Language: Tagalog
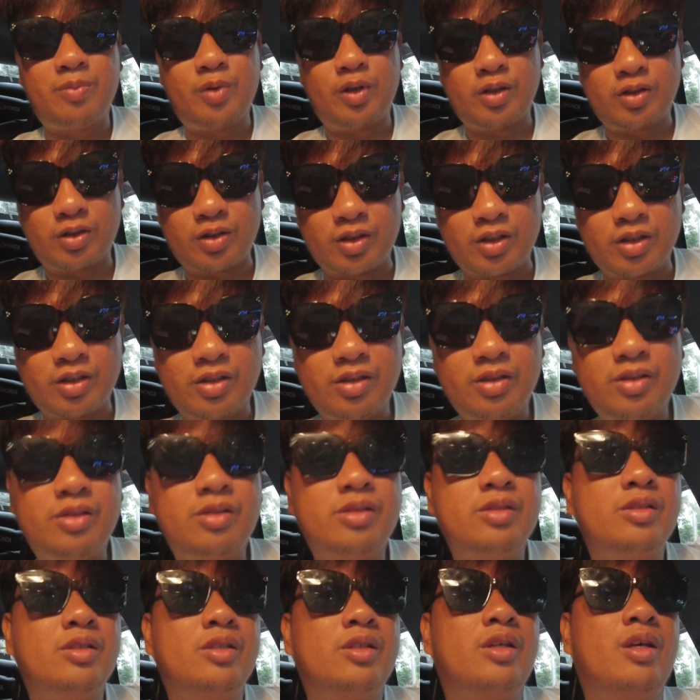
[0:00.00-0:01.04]

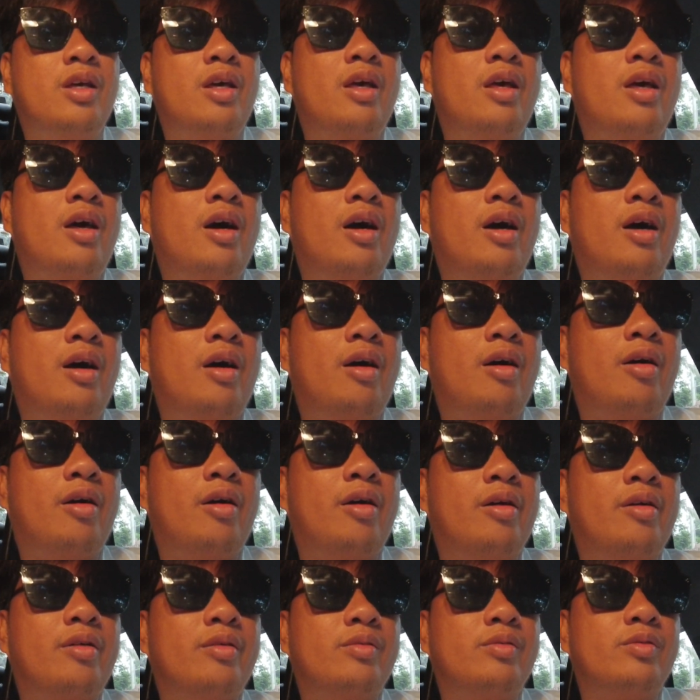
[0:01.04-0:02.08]
persons
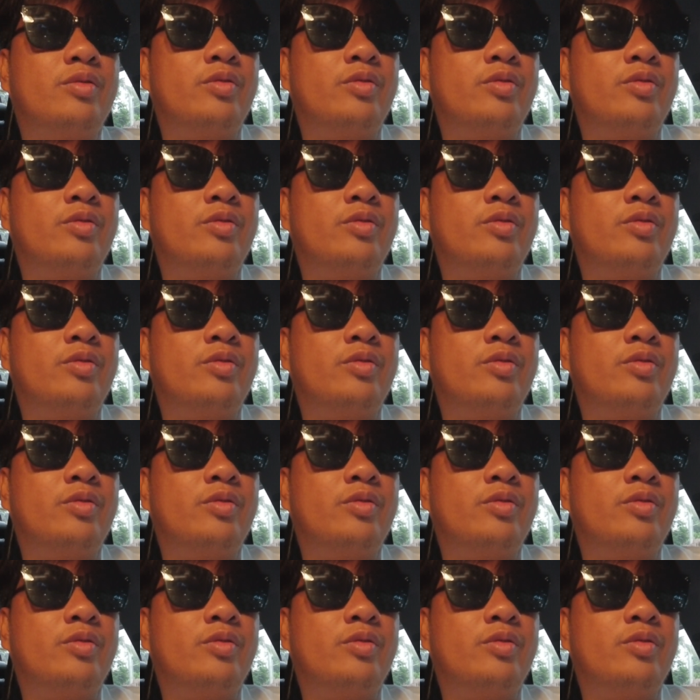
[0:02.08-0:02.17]
uh,